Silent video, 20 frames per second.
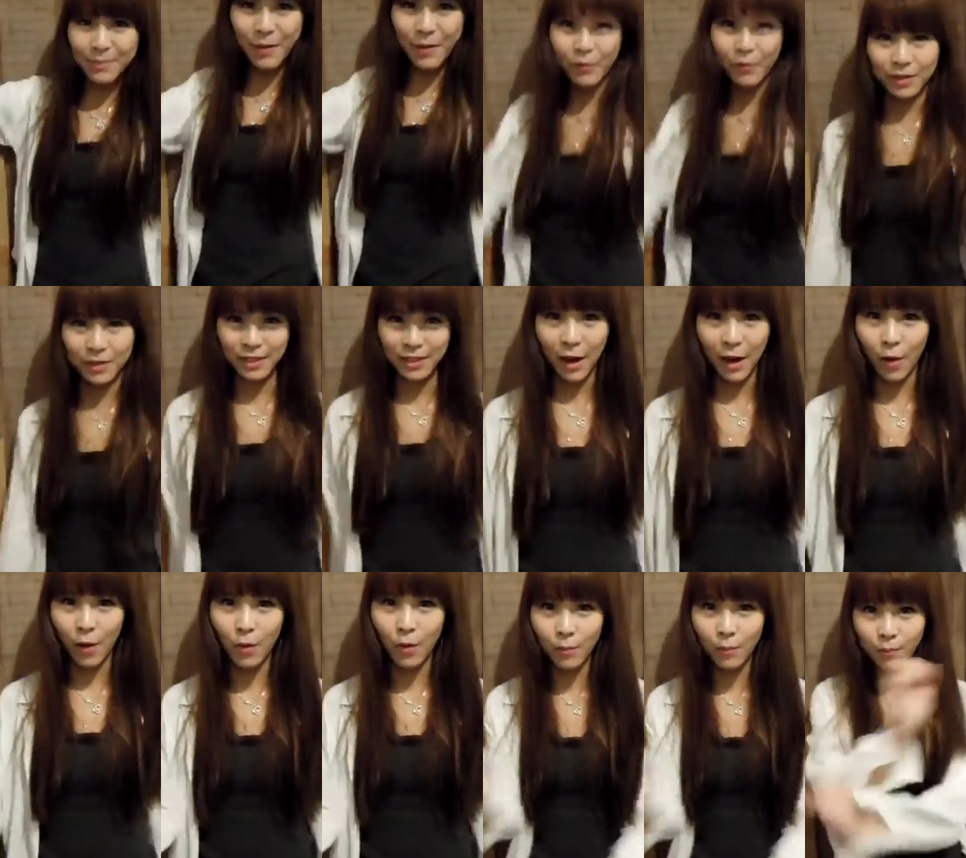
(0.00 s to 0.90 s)
泡芙姐
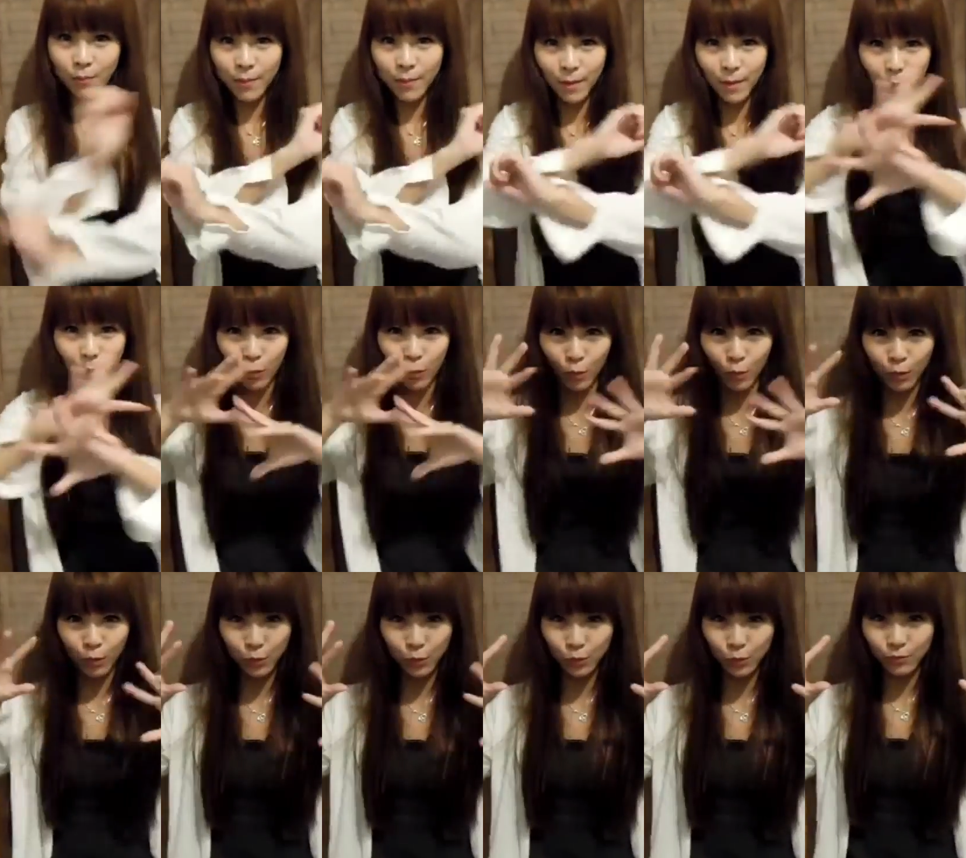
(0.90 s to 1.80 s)
姐变
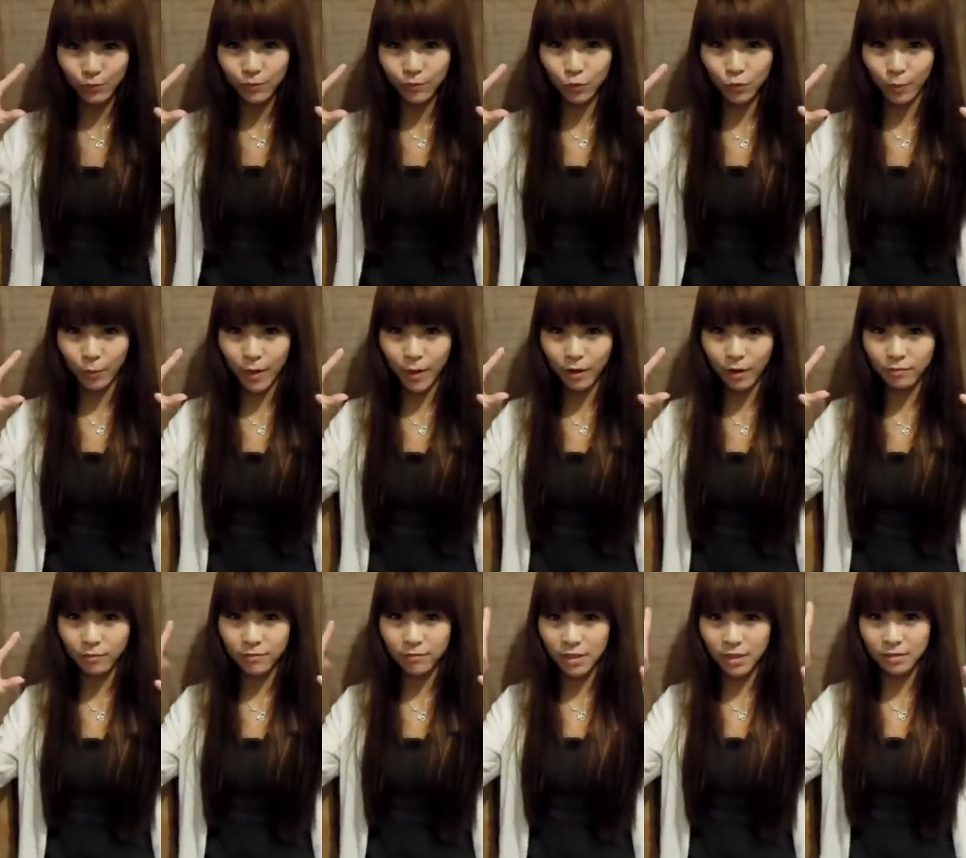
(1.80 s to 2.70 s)
魔术，准备喽！
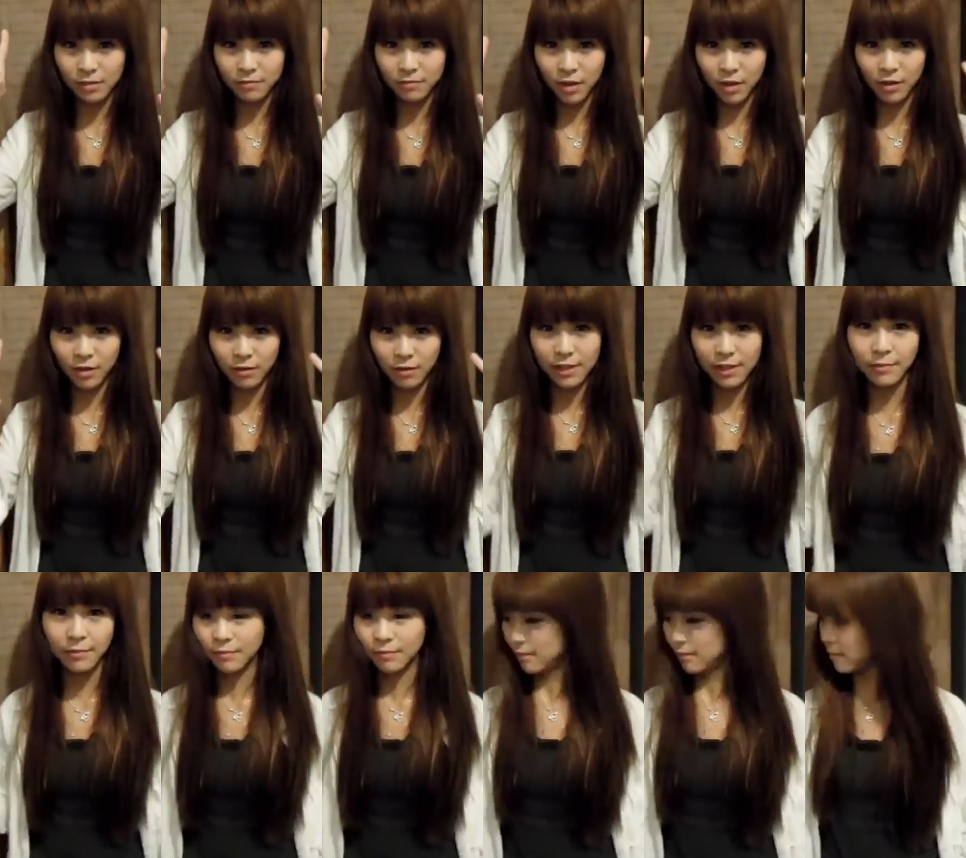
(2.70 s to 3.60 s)
一二三。